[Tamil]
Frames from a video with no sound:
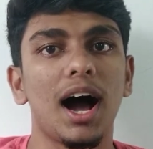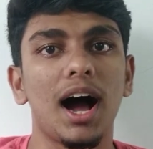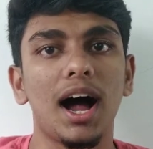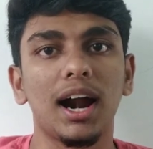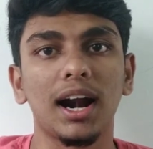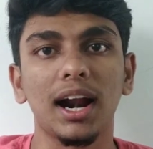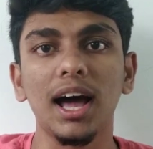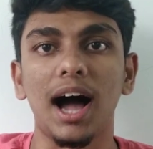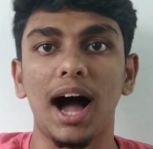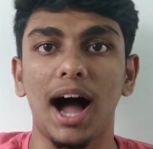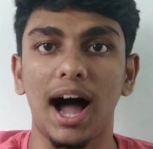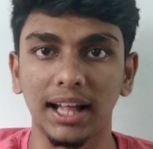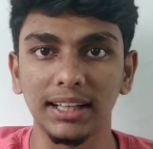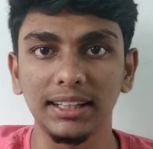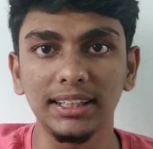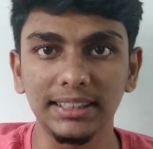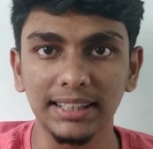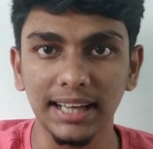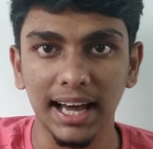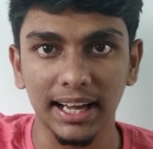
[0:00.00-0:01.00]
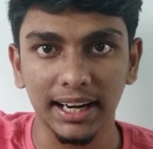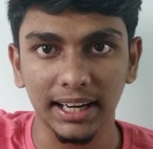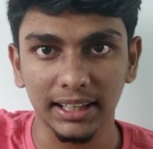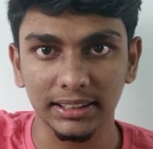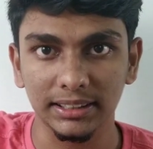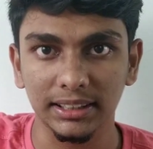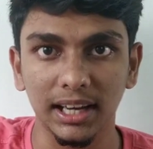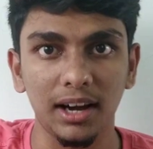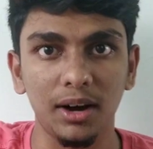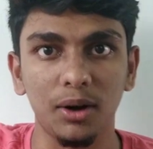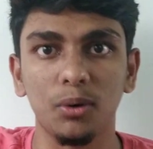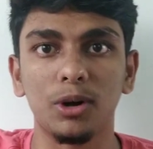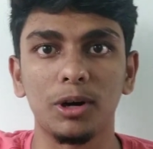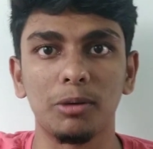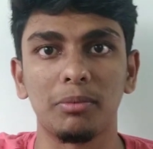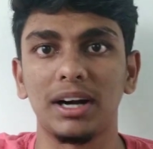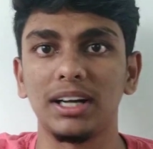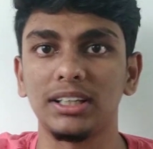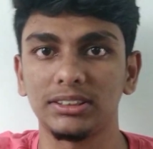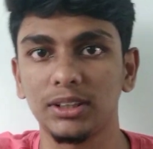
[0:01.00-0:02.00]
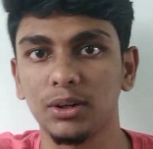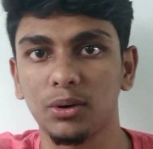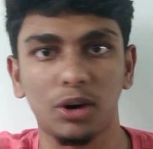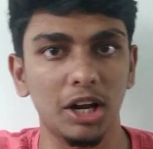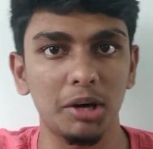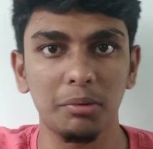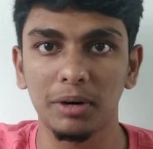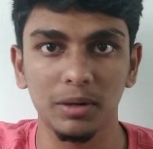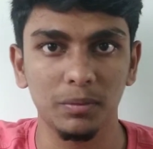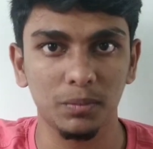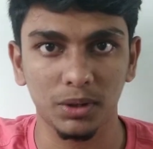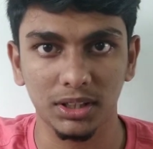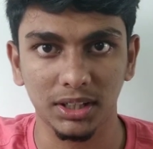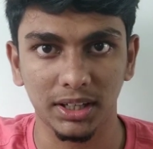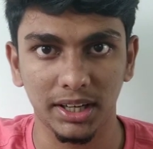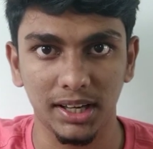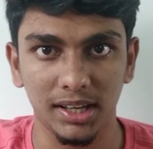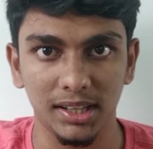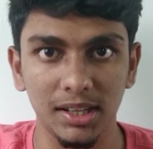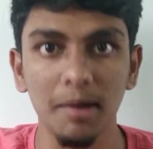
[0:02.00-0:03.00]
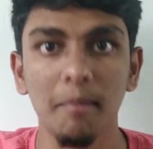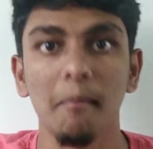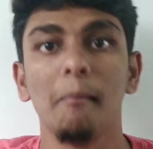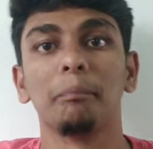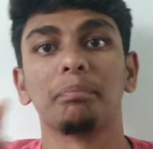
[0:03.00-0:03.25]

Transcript: ஆனால் அது டைரெக்டாக ஒரு மனுஷனை கொலை பண்ண போகிறது கிடையாது